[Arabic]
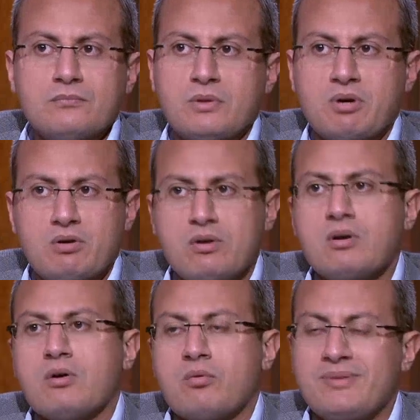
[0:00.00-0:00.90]
بيبقى هو
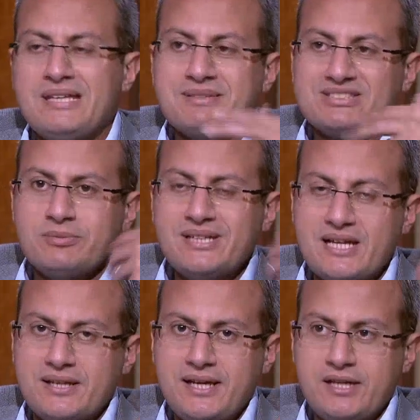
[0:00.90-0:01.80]
اه وبيجي بس هو بيجي
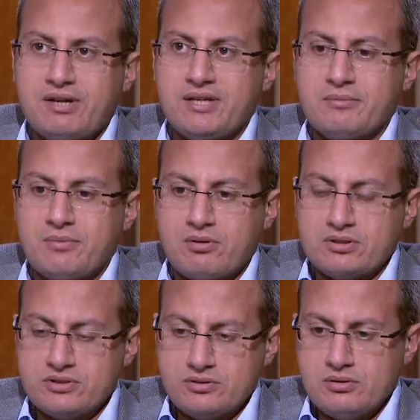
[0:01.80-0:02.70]
على ناحيه واحده من
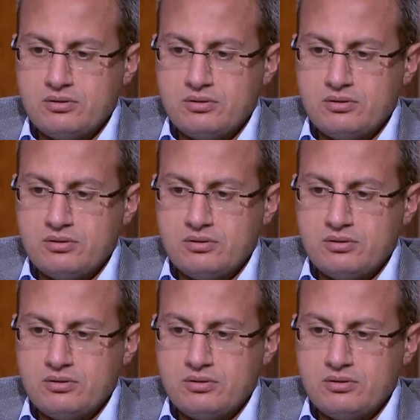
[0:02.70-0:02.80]
الراس.